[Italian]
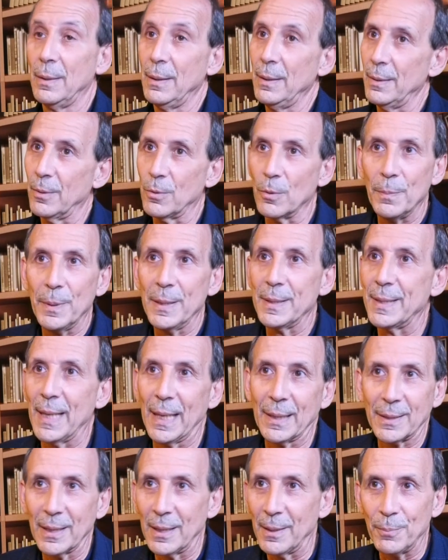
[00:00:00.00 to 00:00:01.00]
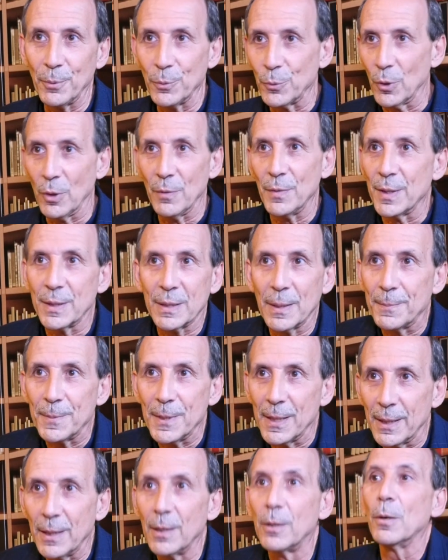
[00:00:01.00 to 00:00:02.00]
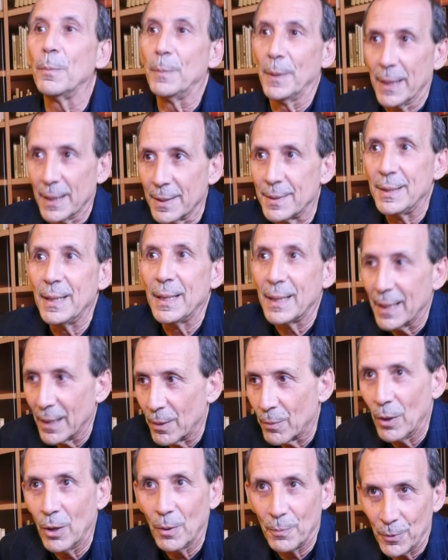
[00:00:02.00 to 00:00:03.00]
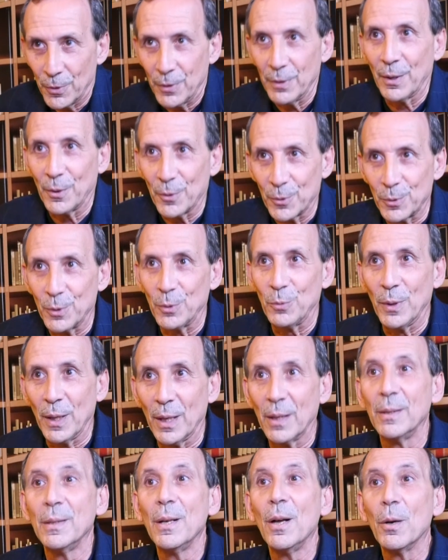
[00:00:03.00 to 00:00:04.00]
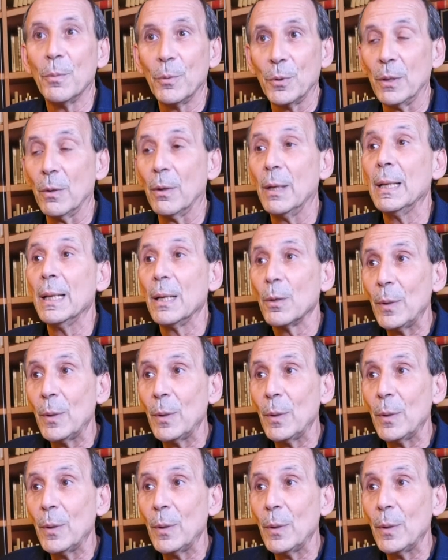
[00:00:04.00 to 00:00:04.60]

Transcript: eh, compensati dal punto di vista psichico perché sì che quello poteva costituire un motivo.